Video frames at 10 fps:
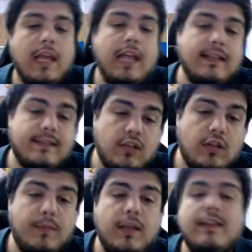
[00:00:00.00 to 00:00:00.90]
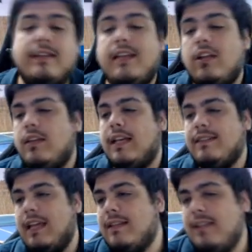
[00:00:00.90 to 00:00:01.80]
El tercero te pide 300 y
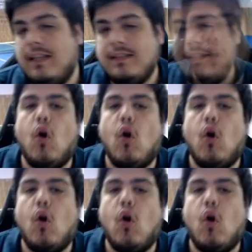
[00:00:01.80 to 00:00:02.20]
así, así, así.